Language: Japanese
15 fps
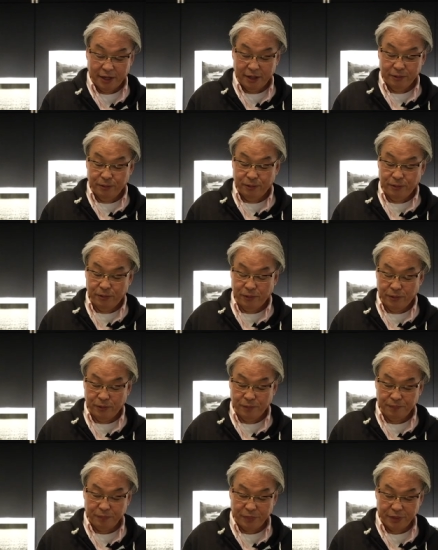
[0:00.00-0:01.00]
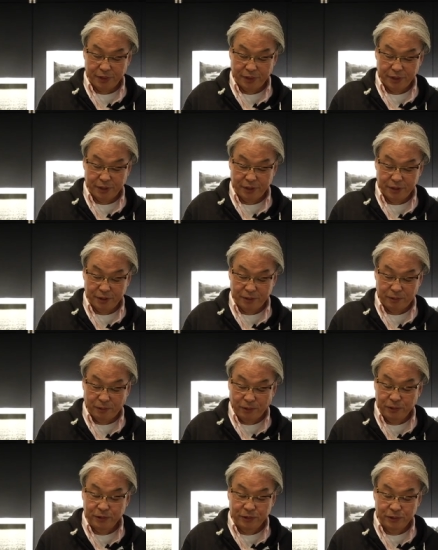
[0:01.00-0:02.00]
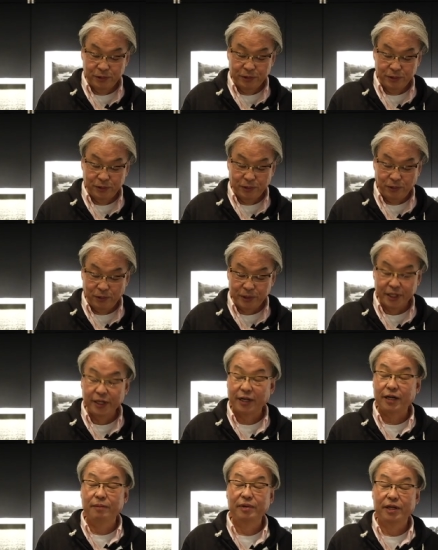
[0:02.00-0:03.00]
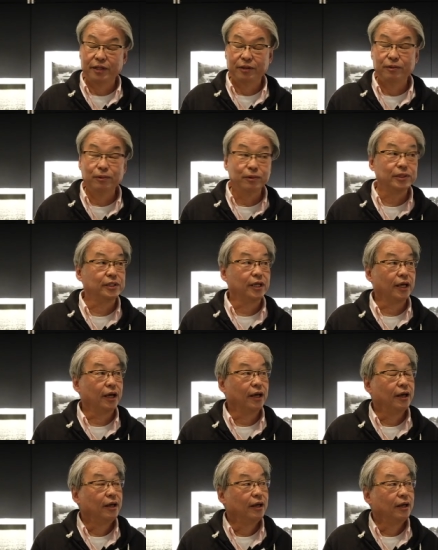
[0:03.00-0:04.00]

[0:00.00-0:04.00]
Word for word: ああのこういう大きなカメラでどうして